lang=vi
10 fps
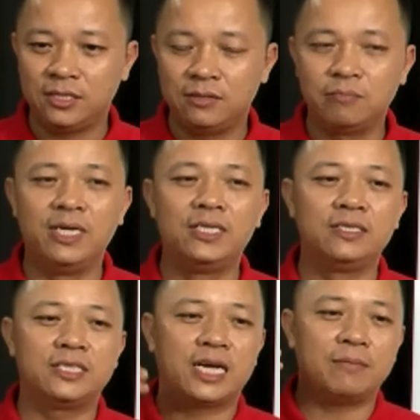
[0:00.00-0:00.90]

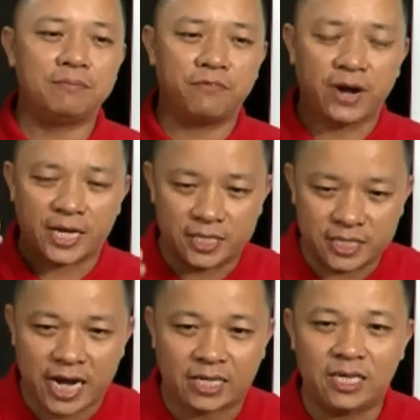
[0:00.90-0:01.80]
mình sẽ phải
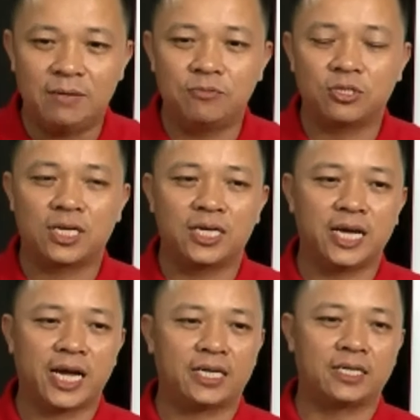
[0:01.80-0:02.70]
trả thêm cho thằng ngân
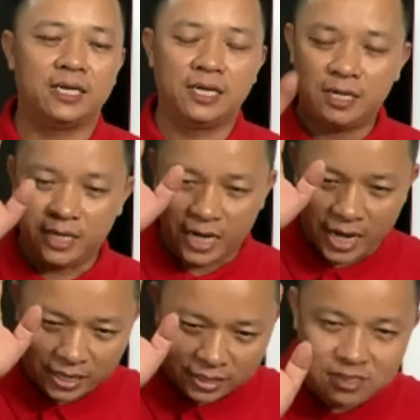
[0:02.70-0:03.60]
hàng
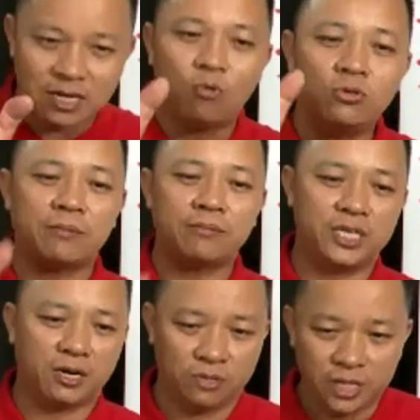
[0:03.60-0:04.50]
là 600
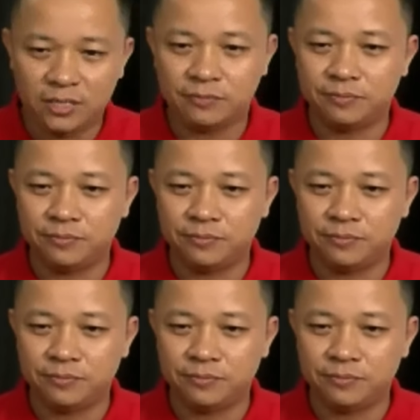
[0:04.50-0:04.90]
triệu nữa